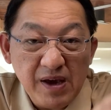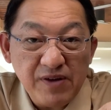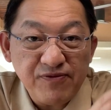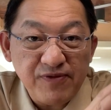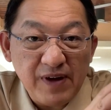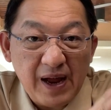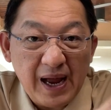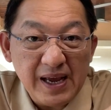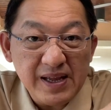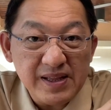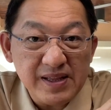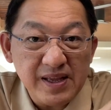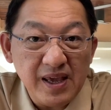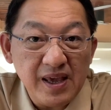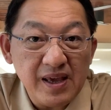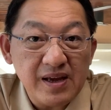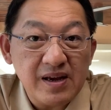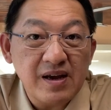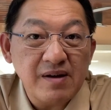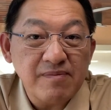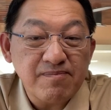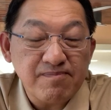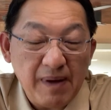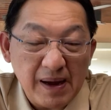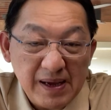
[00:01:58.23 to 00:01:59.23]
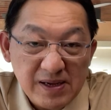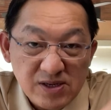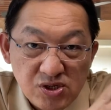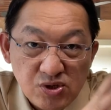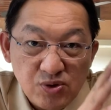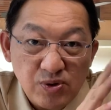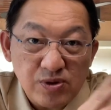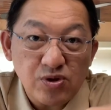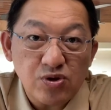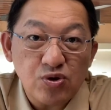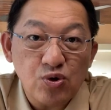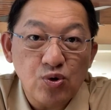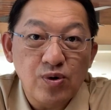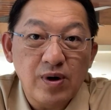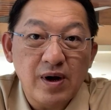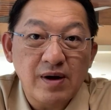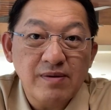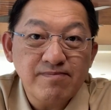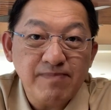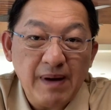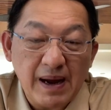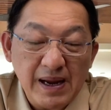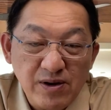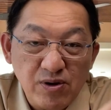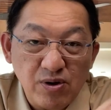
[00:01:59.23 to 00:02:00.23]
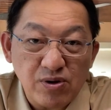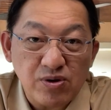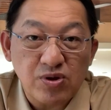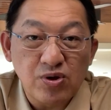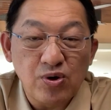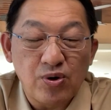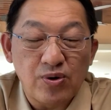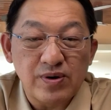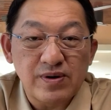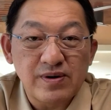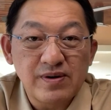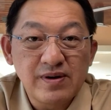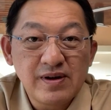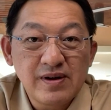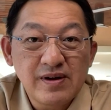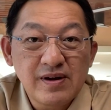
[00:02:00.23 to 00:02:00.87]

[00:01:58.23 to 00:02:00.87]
FIT คือไปส่วนตัวไปโดด